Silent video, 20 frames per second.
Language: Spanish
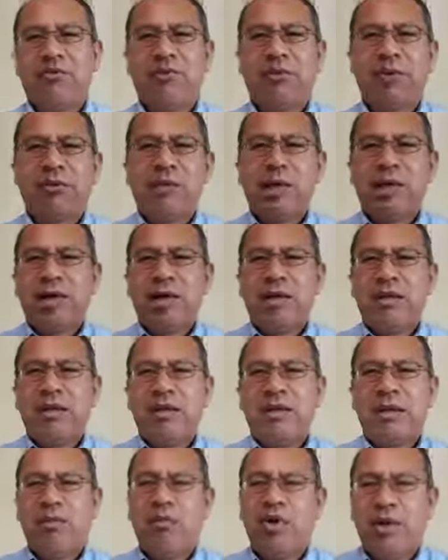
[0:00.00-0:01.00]
9. de
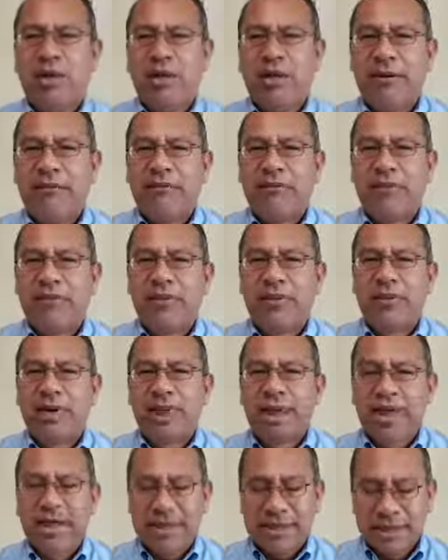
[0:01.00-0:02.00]
Samuel
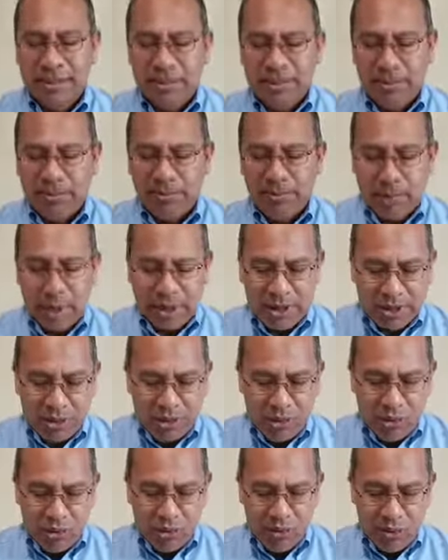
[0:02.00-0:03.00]
3
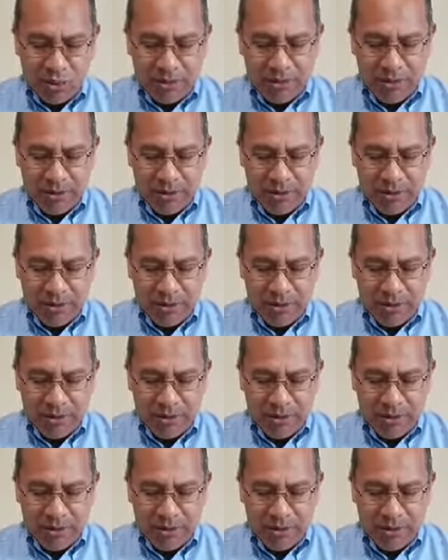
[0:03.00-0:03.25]
versículo 9.